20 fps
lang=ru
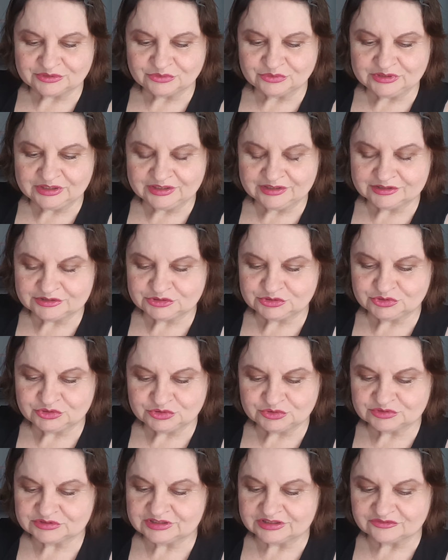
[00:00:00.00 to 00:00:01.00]
но я хочу
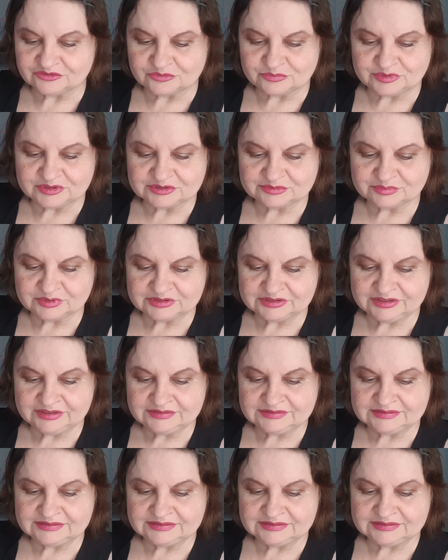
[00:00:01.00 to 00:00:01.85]
еще заново пересмотреть.